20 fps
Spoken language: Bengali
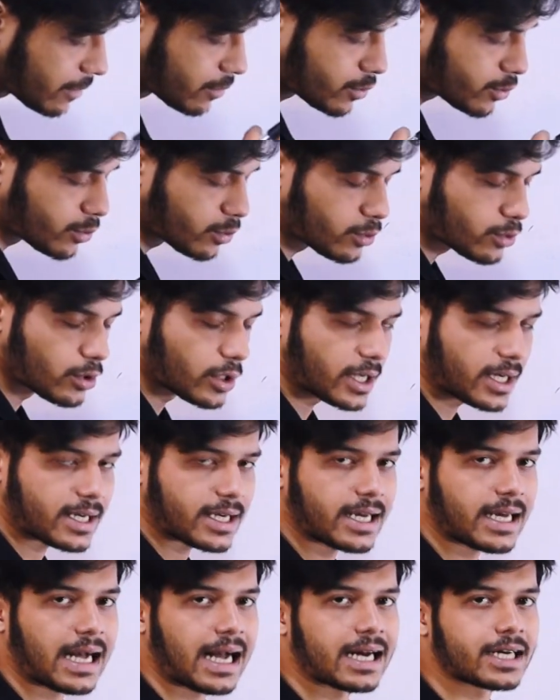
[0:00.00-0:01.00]
কারণে
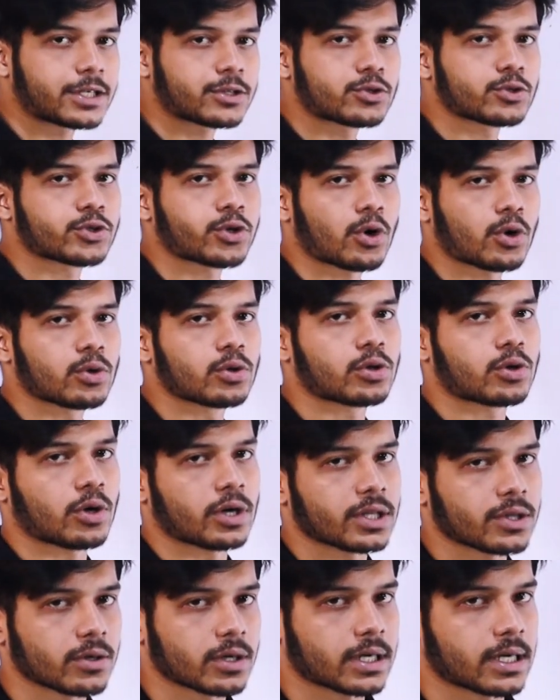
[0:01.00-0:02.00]
সূত্রটাকে আর একটু সরল
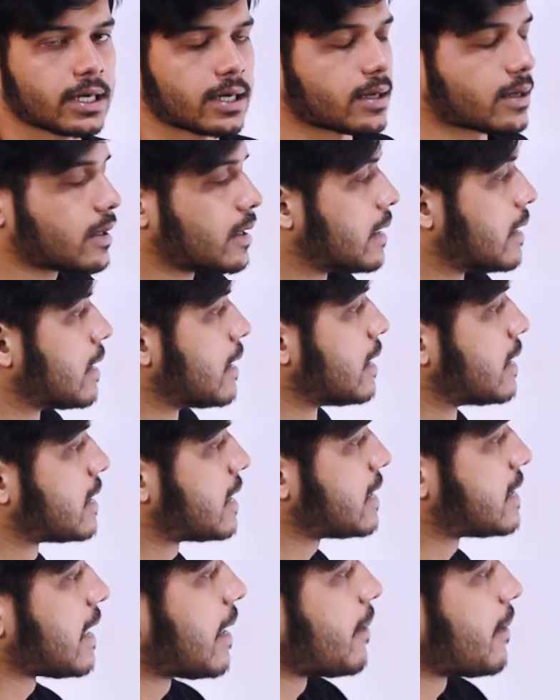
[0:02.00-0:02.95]
করা দরকার সেই